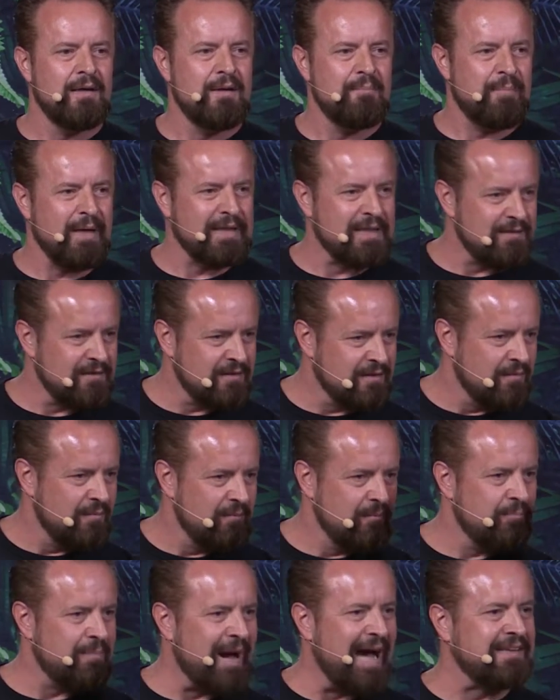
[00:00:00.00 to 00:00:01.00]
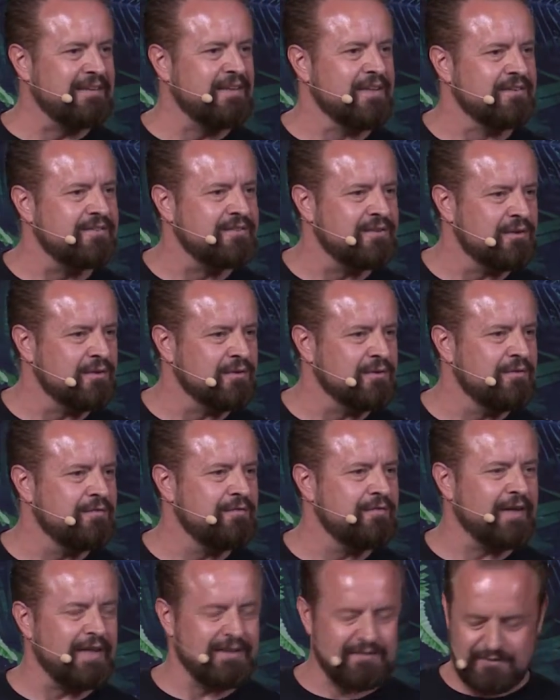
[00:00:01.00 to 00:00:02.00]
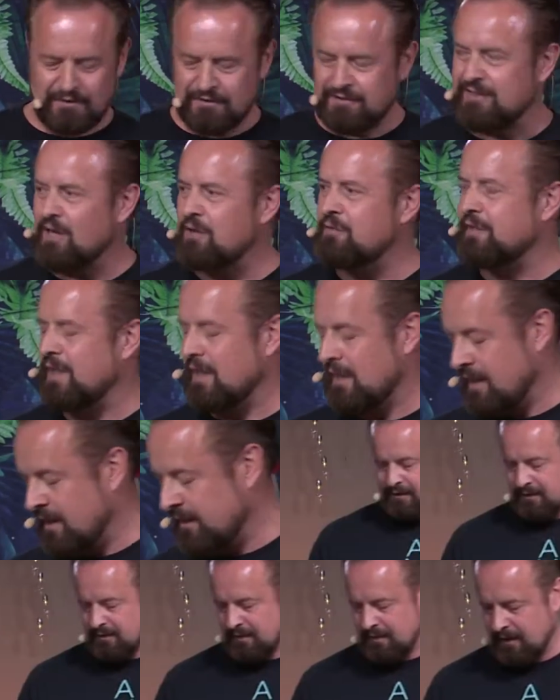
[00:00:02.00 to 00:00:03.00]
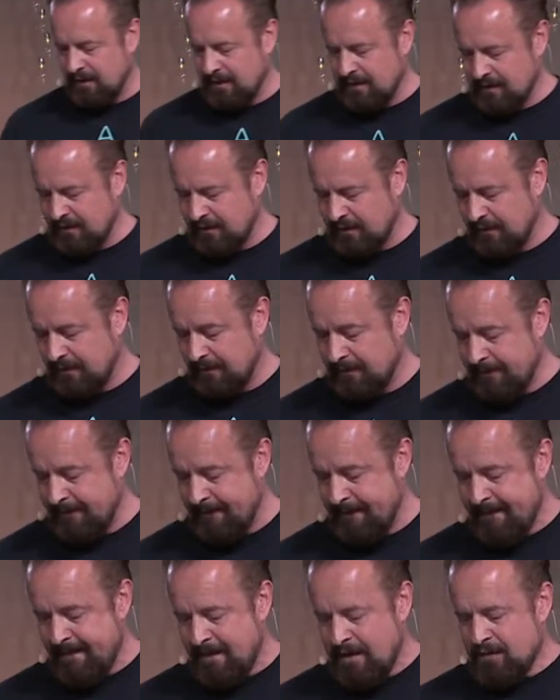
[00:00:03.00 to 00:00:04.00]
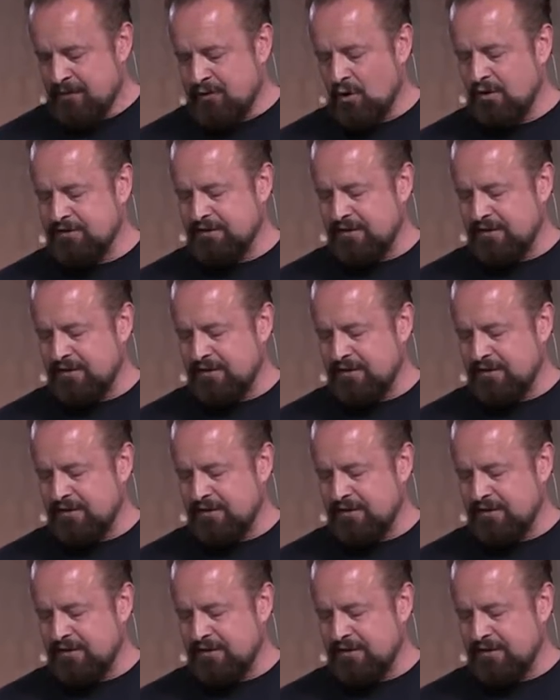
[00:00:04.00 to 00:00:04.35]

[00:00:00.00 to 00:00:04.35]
bei den Partys und Fress- und Saufgelage. Doch